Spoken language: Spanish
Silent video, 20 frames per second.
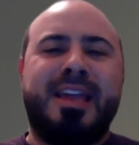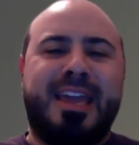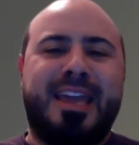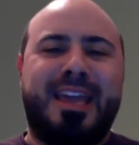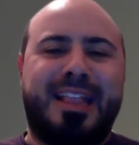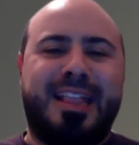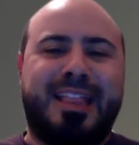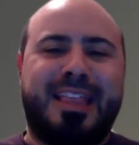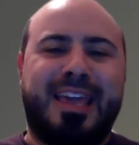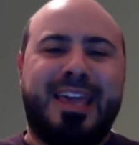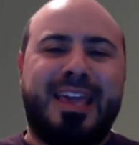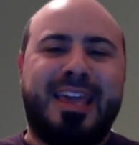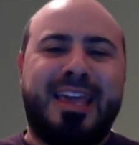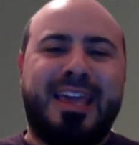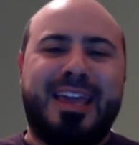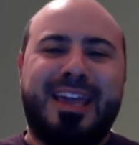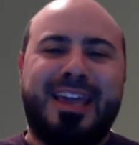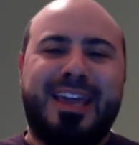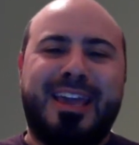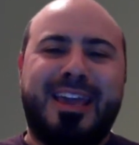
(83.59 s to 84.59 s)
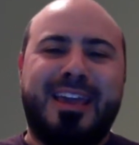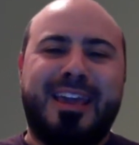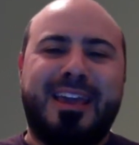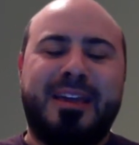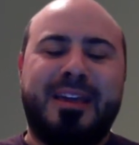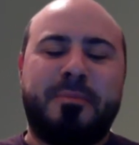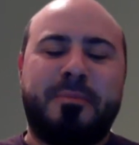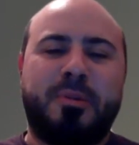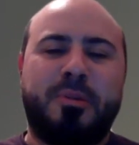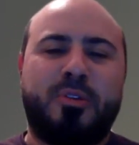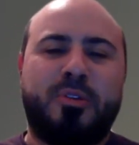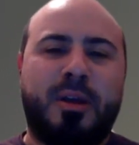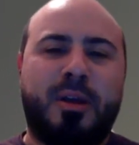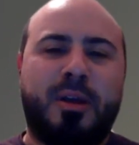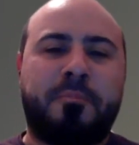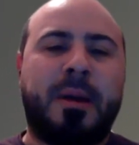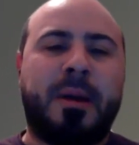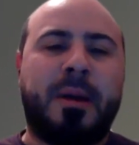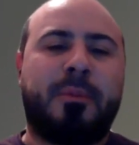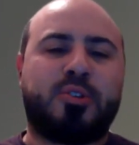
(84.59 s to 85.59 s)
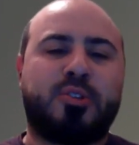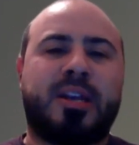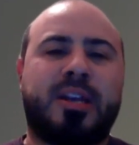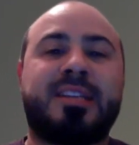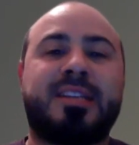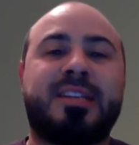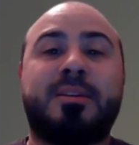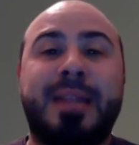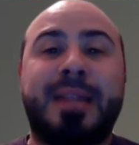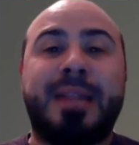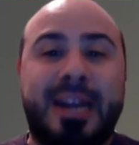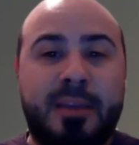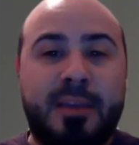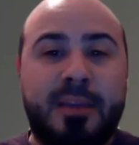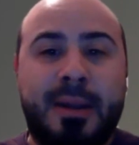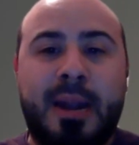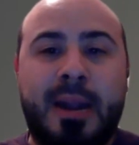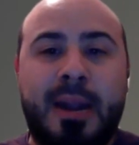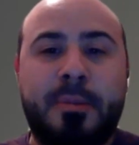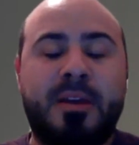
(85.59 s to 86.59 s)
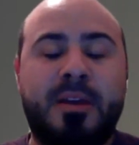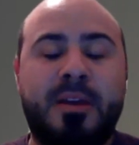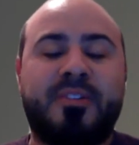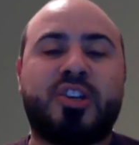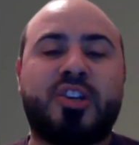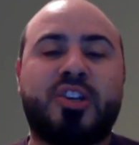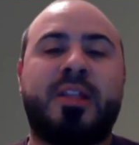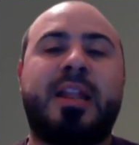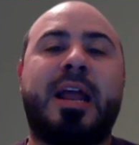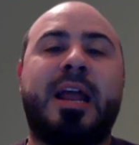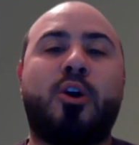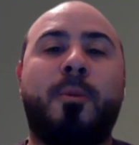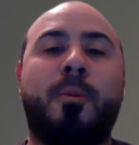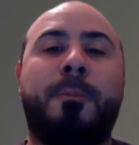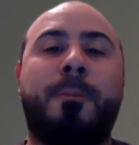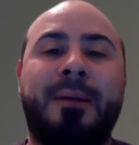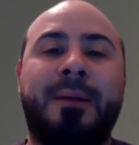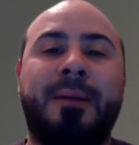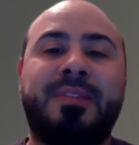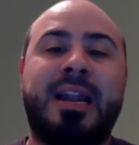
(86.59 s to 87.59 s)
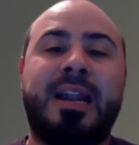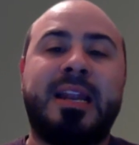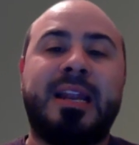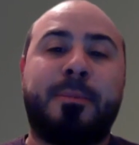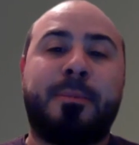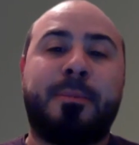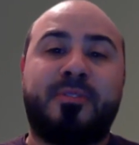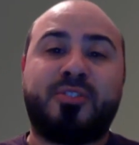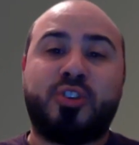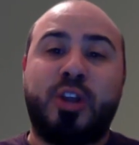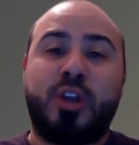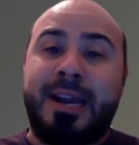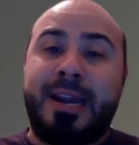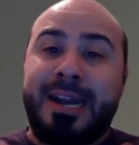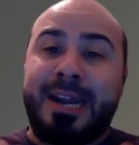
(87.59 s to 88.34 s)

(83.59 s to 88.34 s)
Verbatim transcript: este, pues, vamos a recibir a River en la primera fecha de la Copa de la Liga Profesional.